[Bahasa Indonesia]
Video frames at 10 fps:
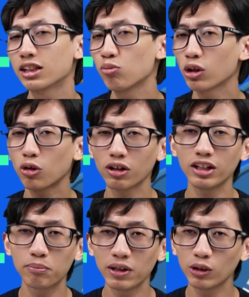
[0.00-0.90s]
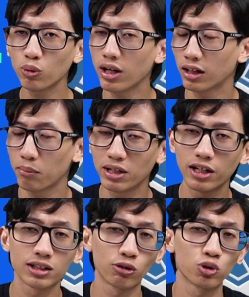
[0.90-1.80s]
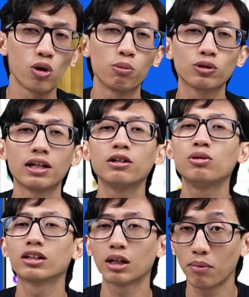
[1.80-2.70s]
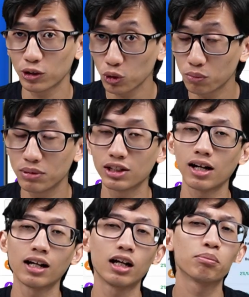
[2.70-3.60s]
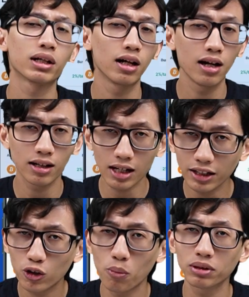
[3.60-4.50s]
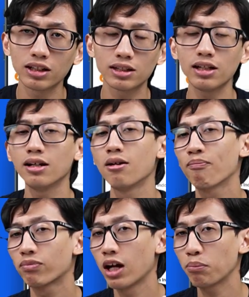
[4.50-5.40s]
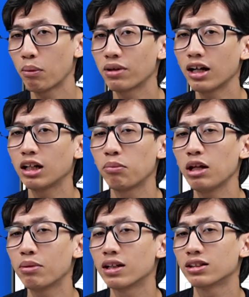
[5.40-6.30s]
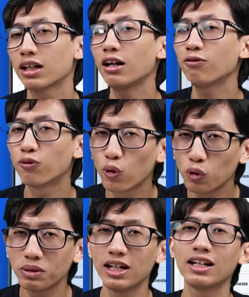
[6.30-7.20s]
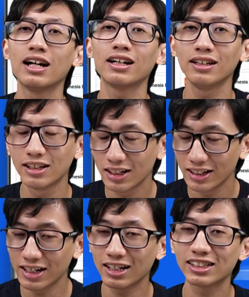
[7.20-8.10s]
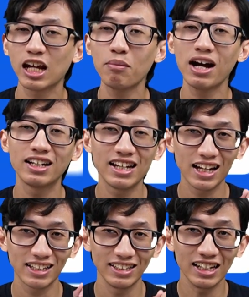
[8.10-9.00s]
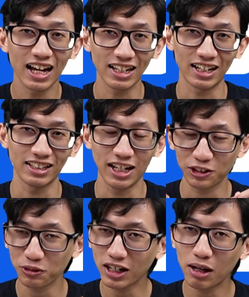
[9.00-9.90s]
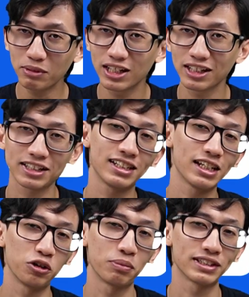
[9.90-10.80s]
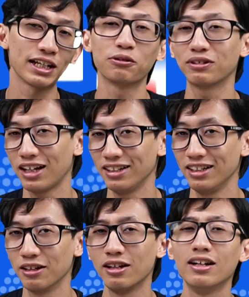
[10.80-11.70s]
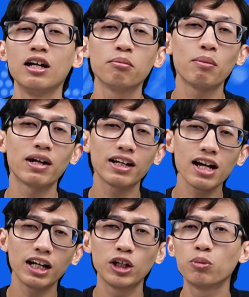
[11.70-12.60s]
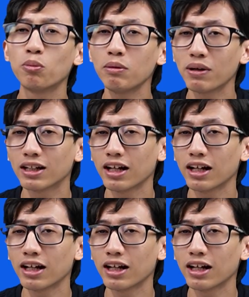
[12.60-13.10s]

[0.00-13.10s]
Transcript: Semua token di pintu yang lebih dari 120 tadi udah termasuk bisa kalian perdagangkan di kompetisi dan pemenang dipilih berdasarkan volume dagang dengan skema hadiah di layar yang sudah kami jelaskan satu persatu tadi. Pemenangnya akan diumumin pada